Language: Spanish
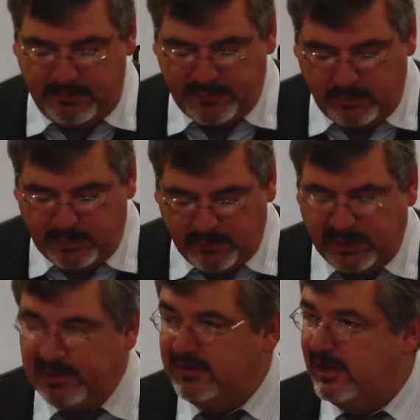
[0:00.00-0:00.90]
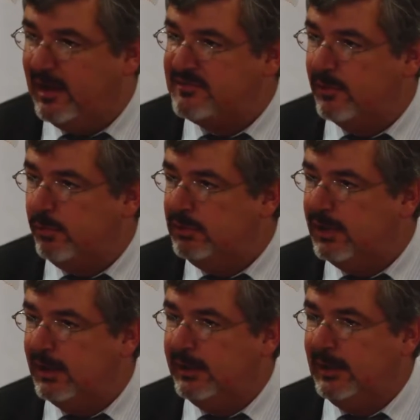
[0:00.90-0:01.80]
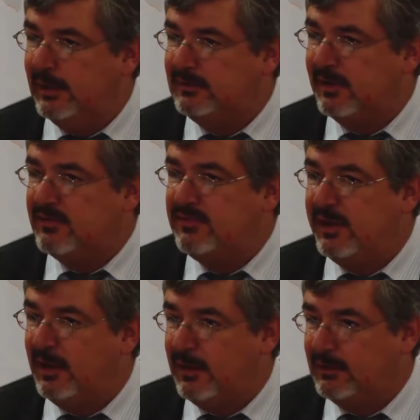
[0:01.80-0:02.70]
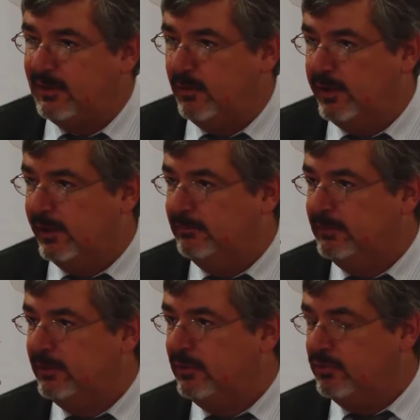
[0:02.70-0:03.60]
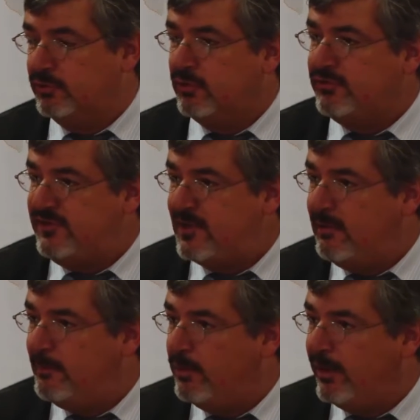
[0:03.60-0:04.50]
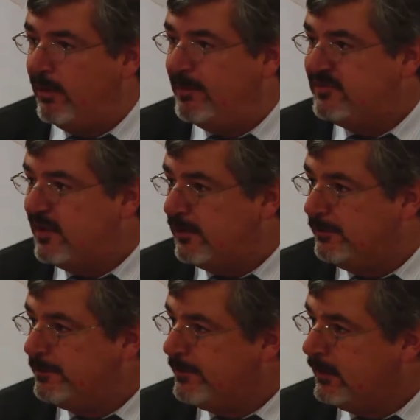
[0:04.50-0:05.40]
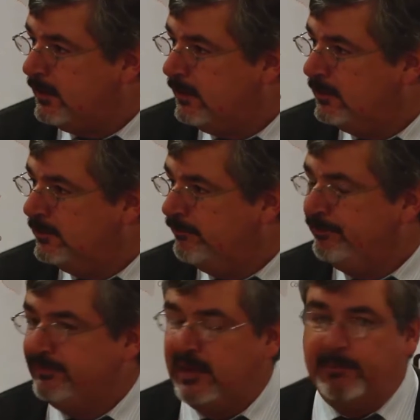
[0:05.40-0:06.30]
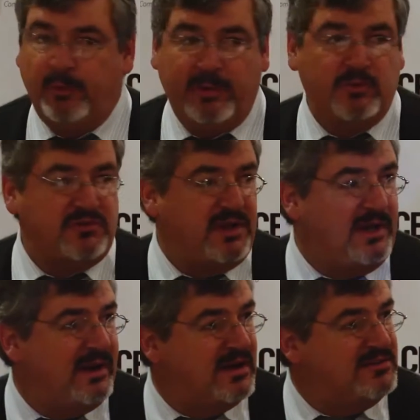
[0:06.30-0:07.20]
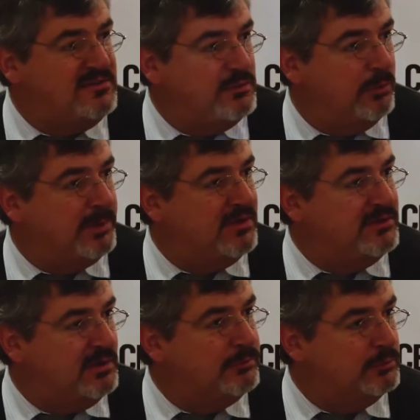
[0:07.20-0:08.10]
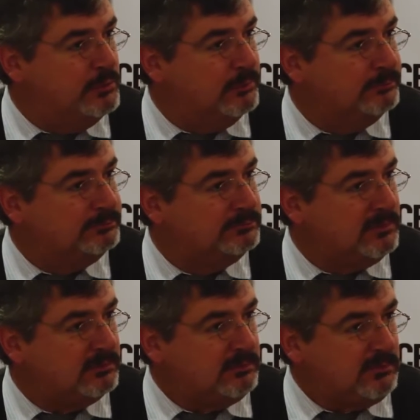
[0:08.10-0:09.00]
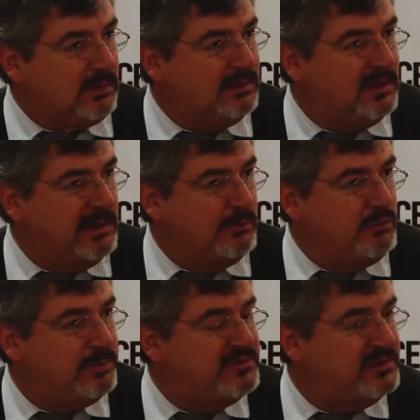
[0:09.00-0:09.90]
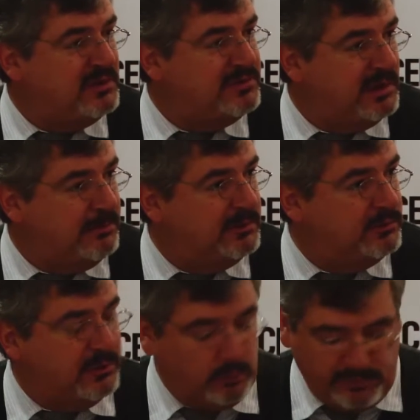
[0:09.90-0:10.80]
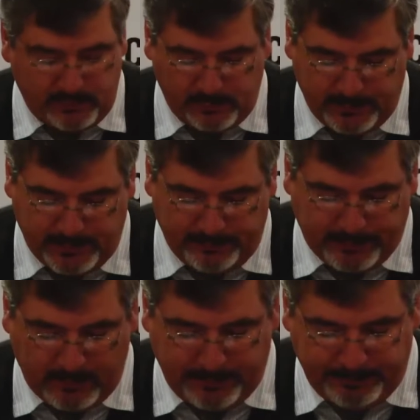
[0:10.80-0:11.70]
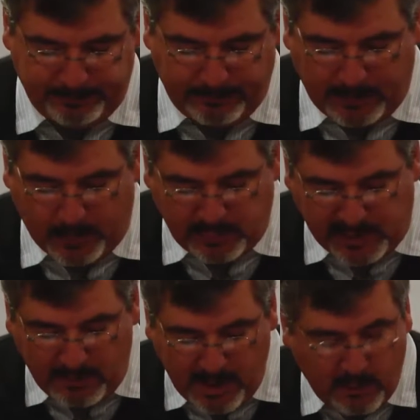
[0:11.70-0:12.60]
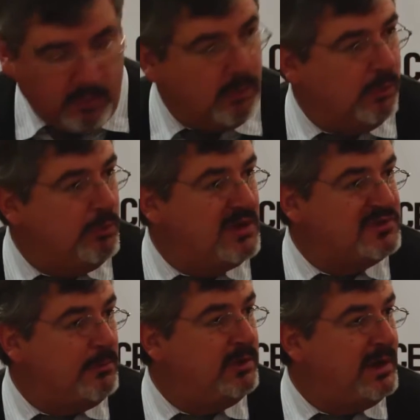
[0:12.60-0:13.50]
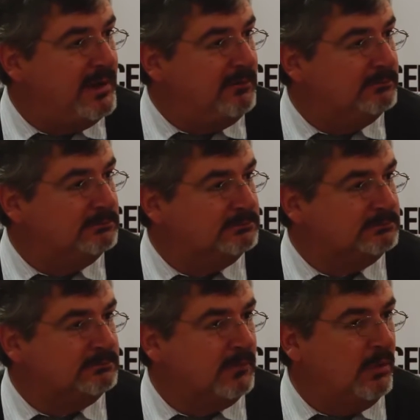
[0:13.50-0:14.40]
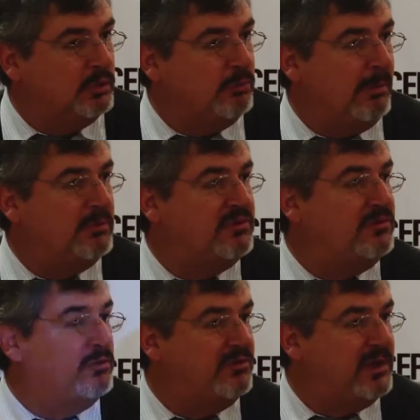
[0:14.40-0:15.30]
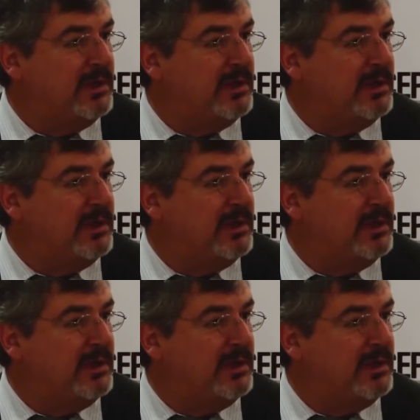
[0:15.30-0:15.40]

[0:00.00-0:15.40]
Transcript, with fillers: más o menos en entre la segunda y la tercera categoría. Nosotros sí sabemos qué va a pasar y podemos hacer el ejercicio de predecir el futuro. Tenemos suficientes elementos de juicio, pero sin embargo o no hacemos nada o tomamos decisiones